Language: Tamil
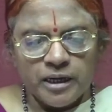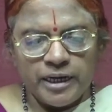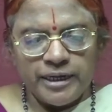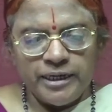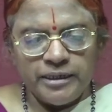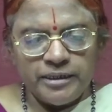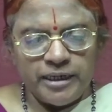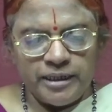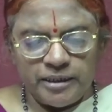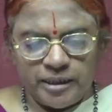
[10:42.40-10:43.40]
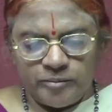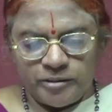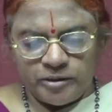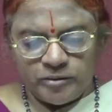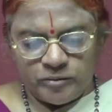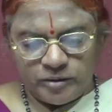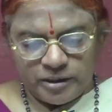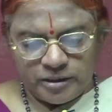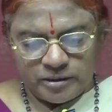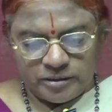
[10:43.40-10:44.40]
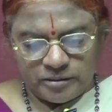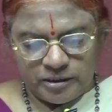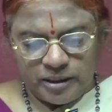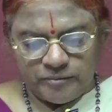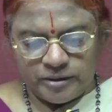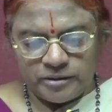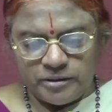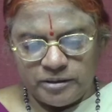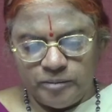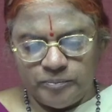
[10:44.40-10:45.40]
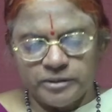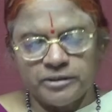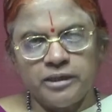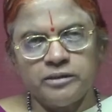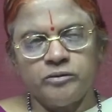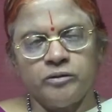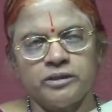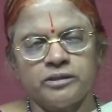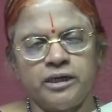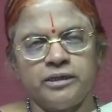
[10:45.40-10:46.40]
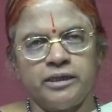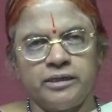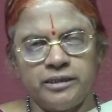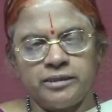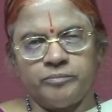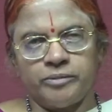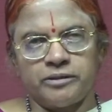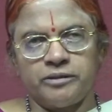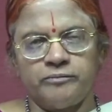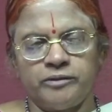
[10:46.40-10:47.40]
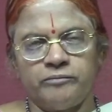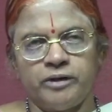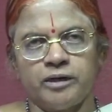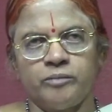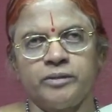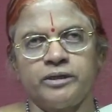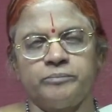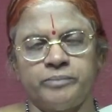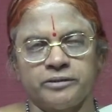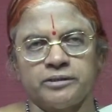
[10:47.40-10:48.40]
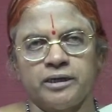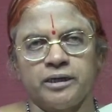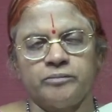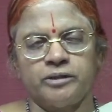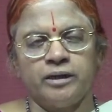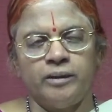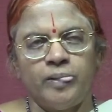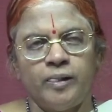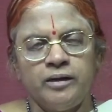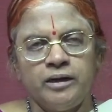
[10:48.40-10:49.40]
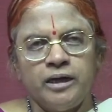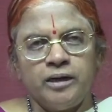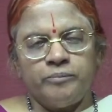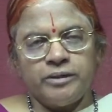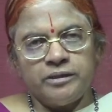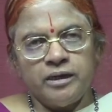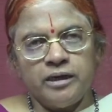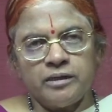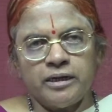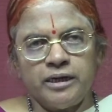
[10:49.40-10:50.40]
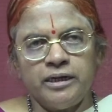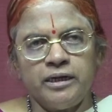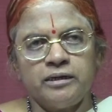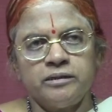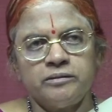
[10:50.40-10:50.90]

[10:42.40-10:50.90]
கலைநிலை அப்படிங்கக்கூடிய இதில் வருது இந்த பிரசாத யோகத்தில் என்னத்தை பற்றி விரிவாக்கம் பண்ணி பேசுகிறாங்க அப்படின்னா பதினாறு கலைகள்